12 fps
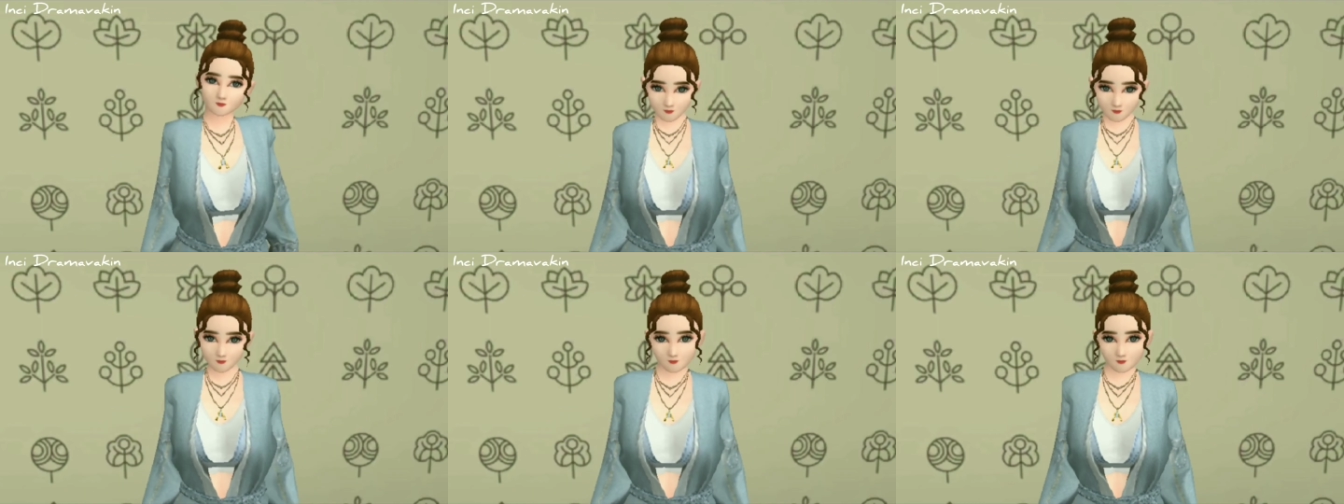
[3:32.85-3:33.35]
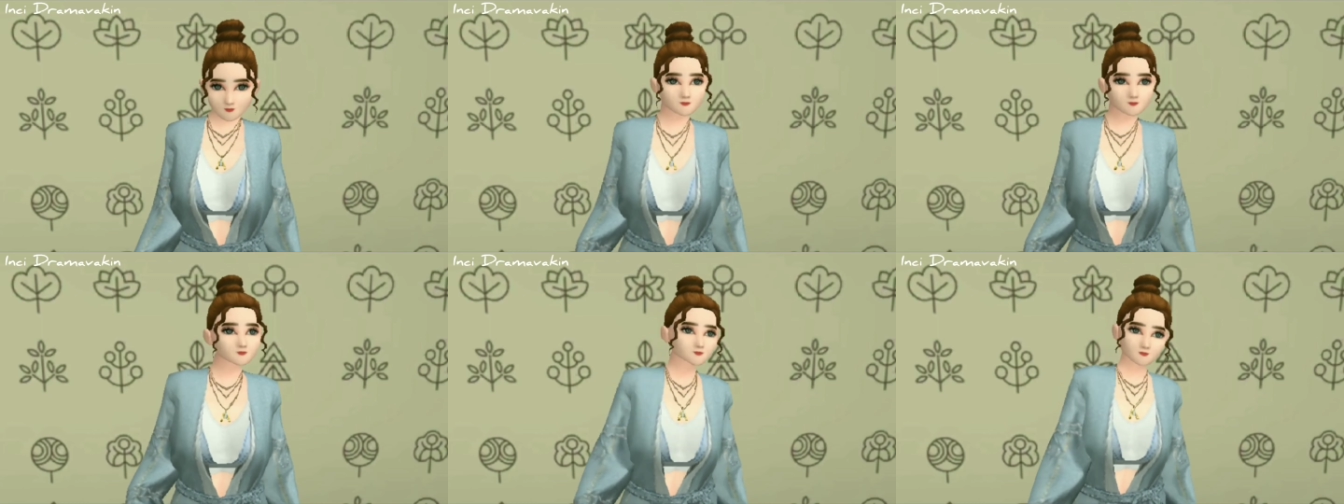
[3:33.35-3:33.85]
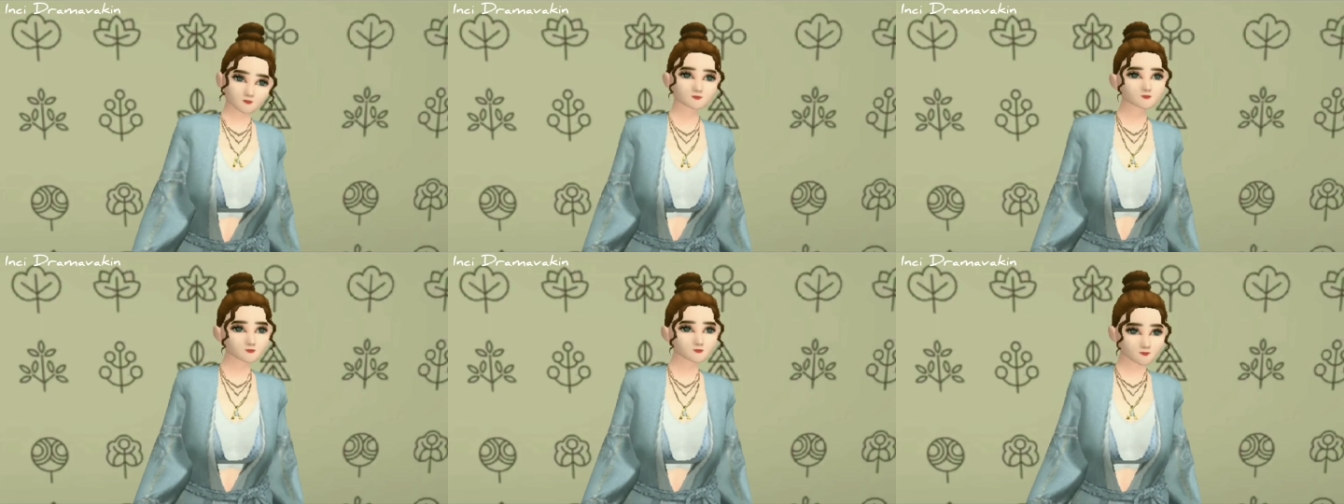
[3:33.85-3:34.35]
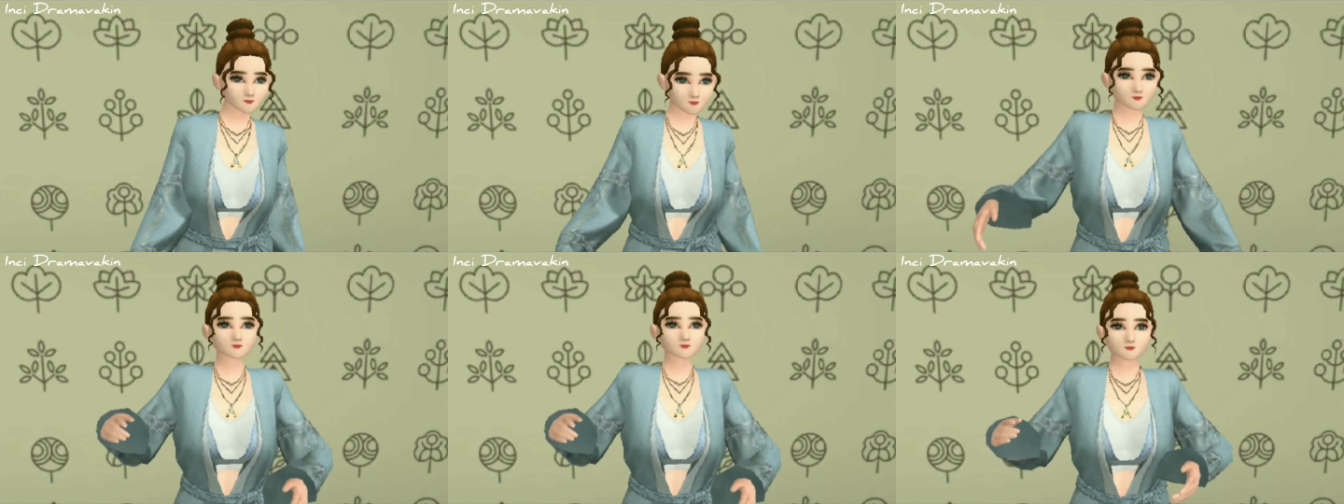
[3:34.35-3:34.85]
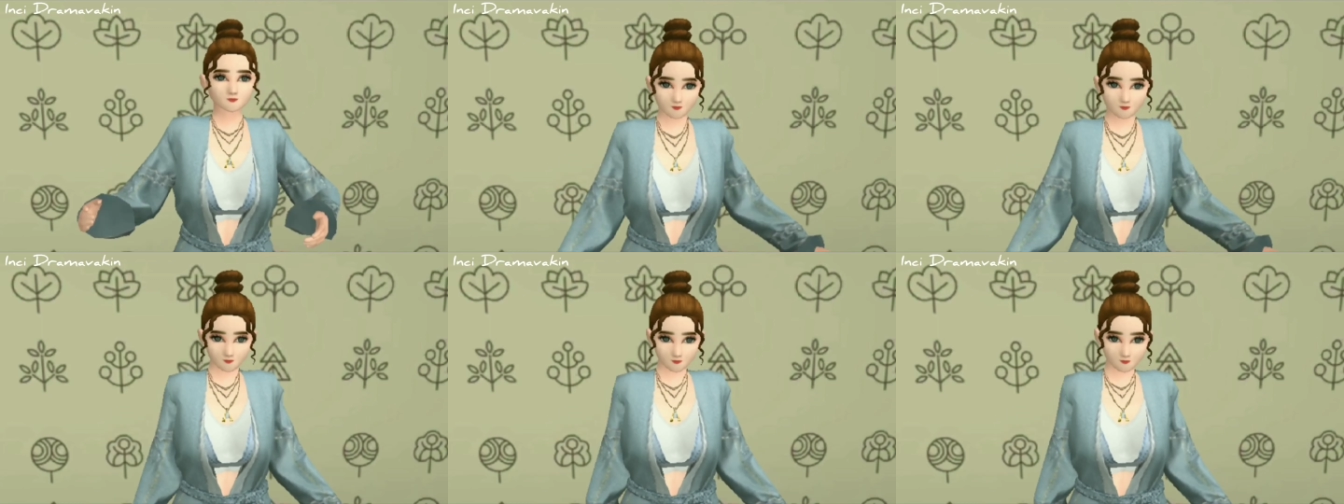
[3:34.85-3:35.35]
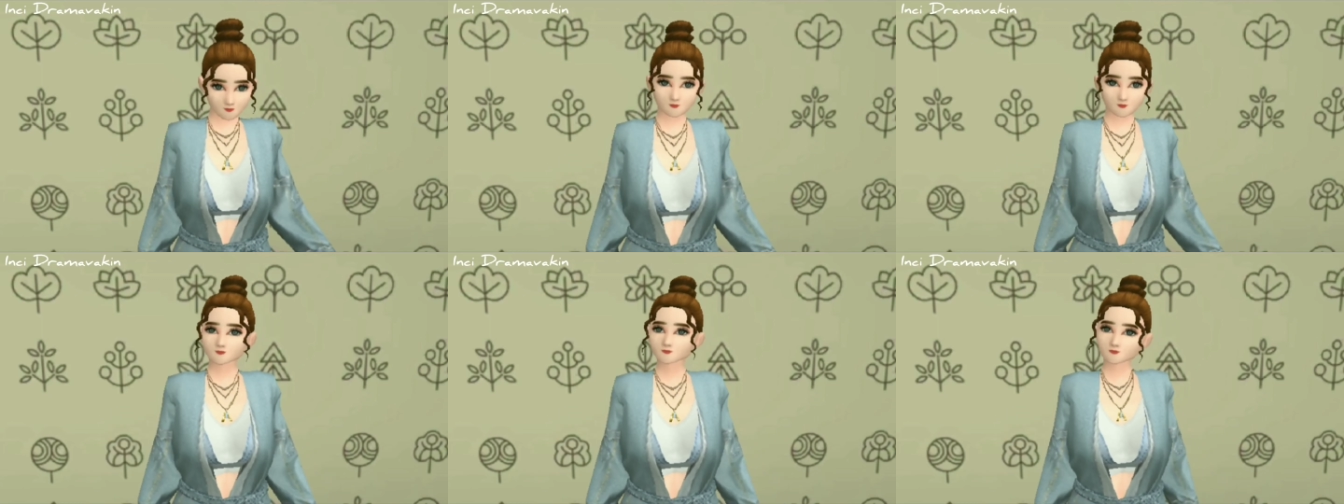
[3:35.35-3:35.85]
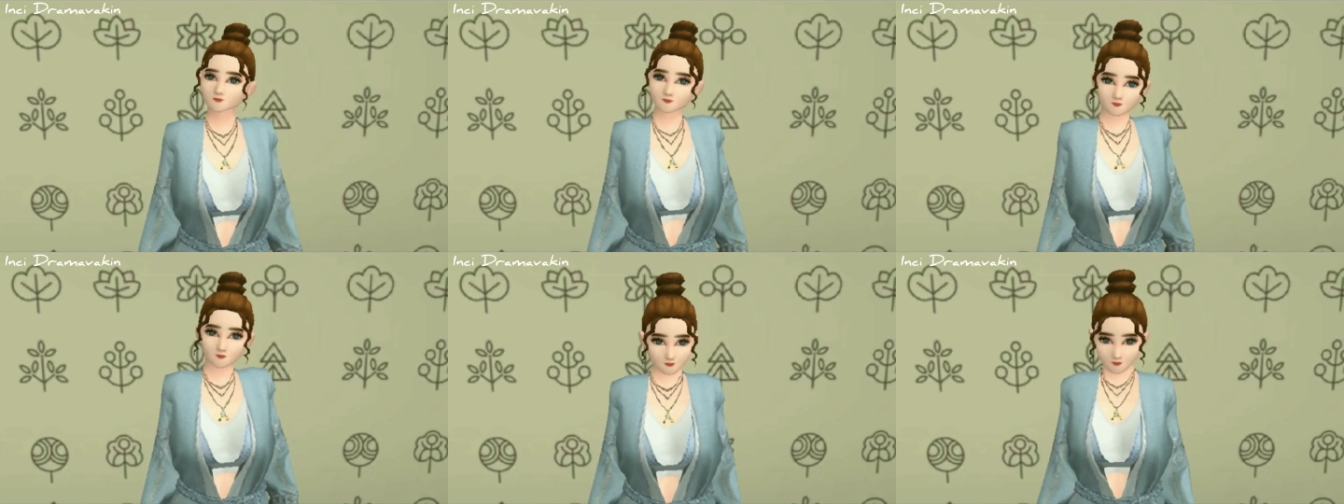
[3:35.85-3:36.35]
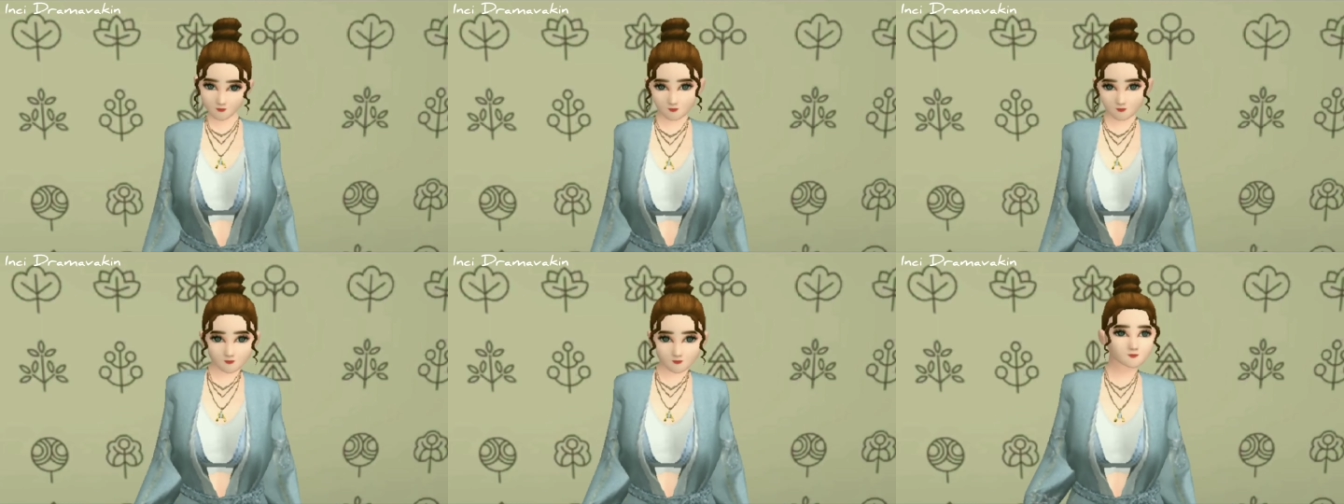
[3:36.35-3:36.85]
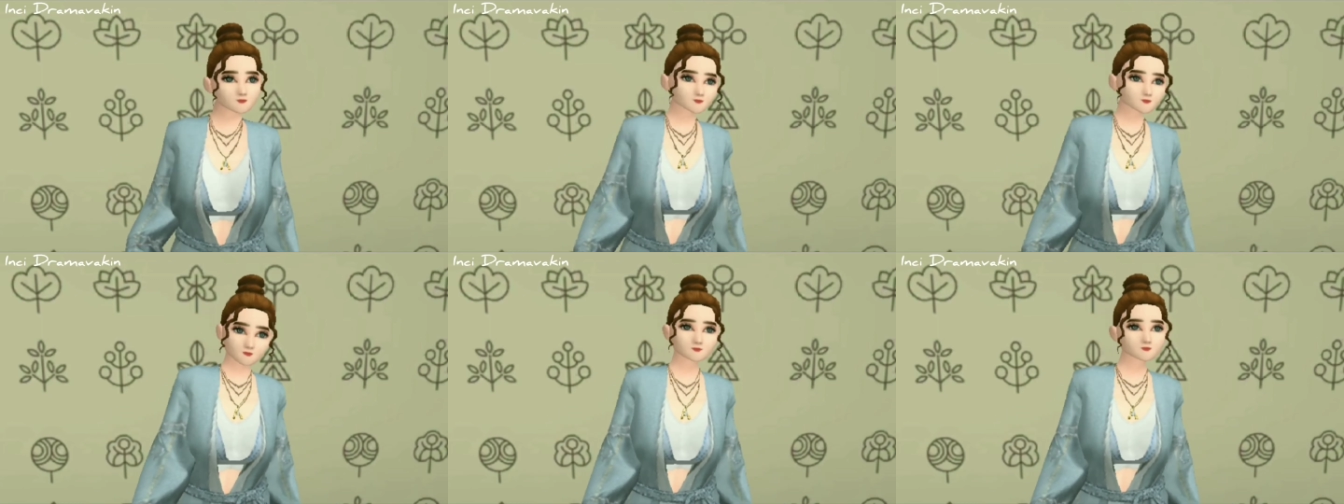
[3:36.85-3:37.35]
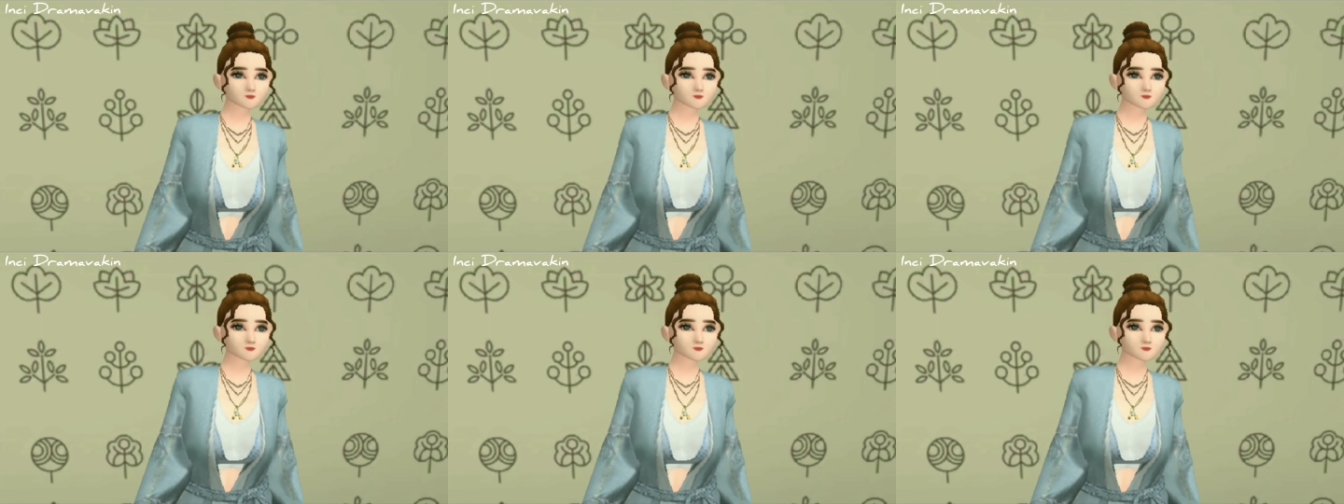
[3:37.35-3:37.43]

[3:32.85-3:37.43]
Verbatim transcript: yang kelima Sofakin Indo Sofia